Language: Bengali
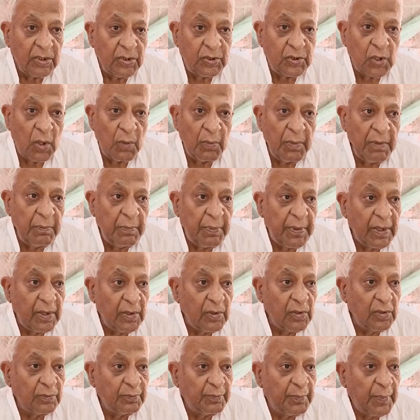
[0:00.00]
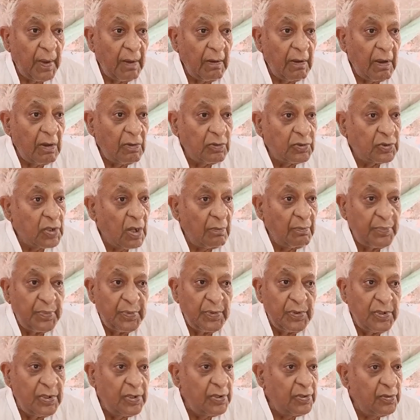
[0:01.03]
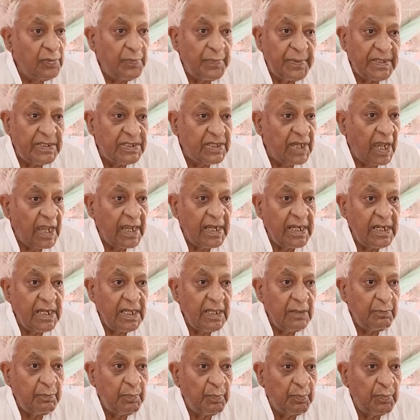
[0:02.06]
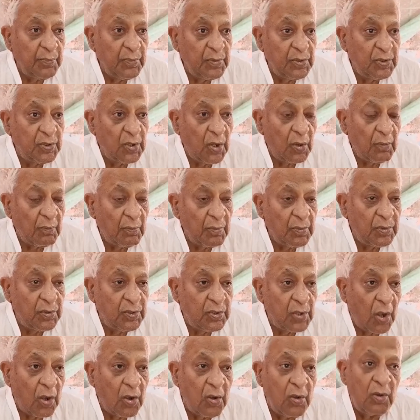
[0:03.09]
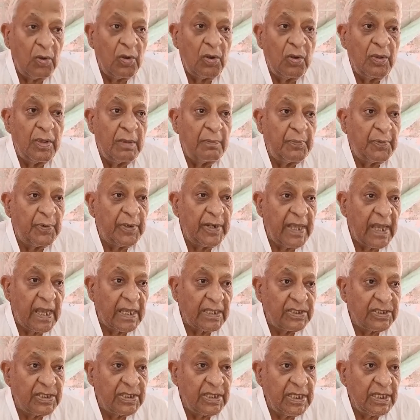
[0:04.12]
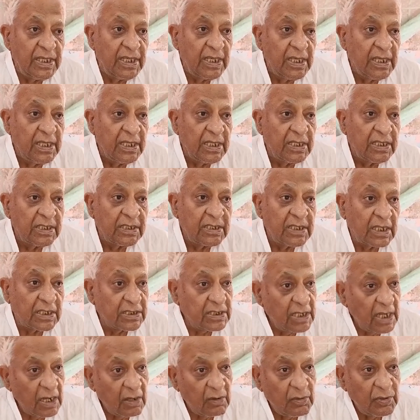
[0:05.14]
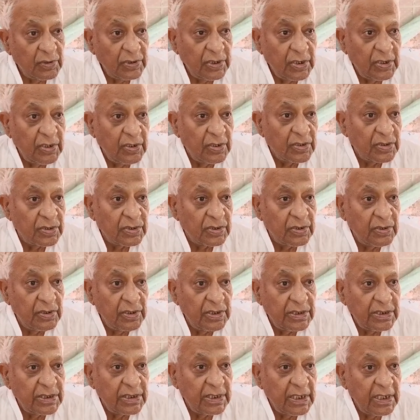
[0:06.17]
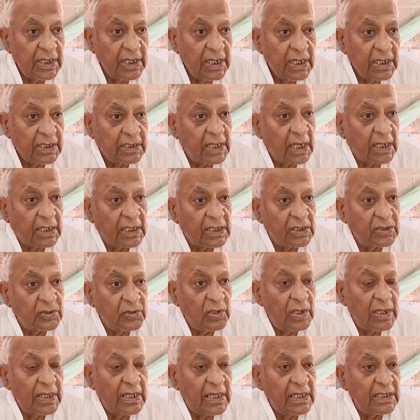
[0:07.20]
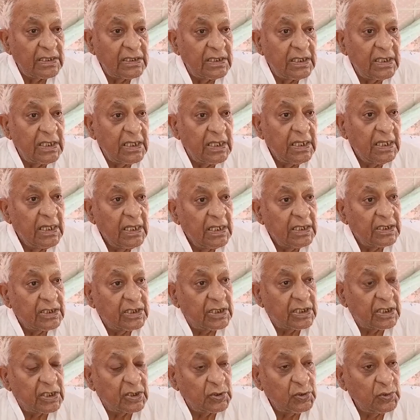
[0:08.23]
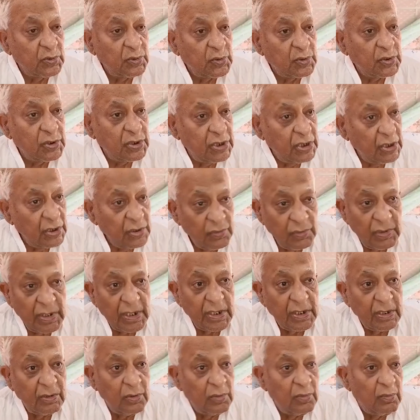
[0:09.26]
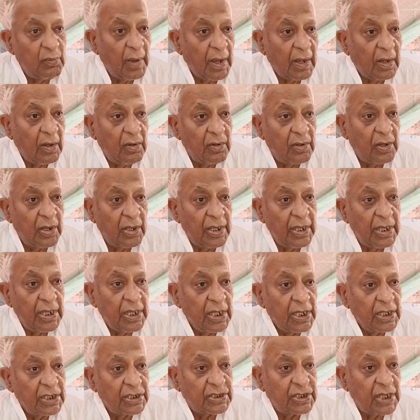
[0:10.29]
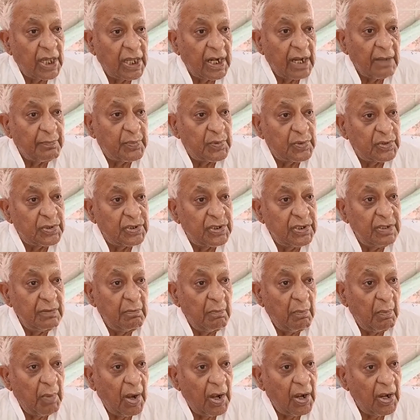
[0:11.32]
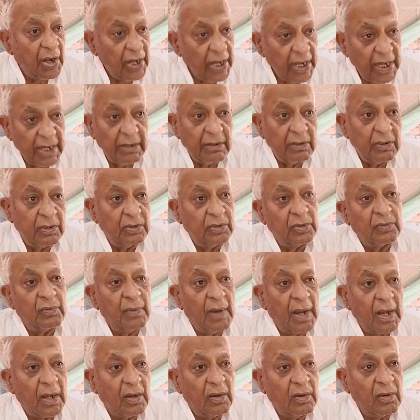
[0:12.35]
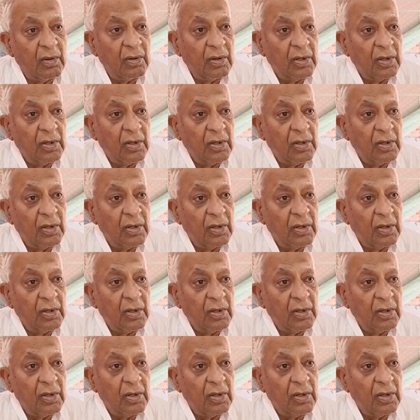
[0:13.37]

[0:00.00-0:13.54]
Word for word: জমি ফেরত পাওয়াও সম্পূর্ণরূপে যায়নি জঙ্গল হয়ে পড়ে আছে চাষিরাও ক্ষতিগ্রস্ত হয়েছে টাটা চলে গেছে সেটা শুধু সিঙ্গুরের দুর্ভাগ্য নয় সারা পশ্চিমবঙ্গের দুর্ভাগ্য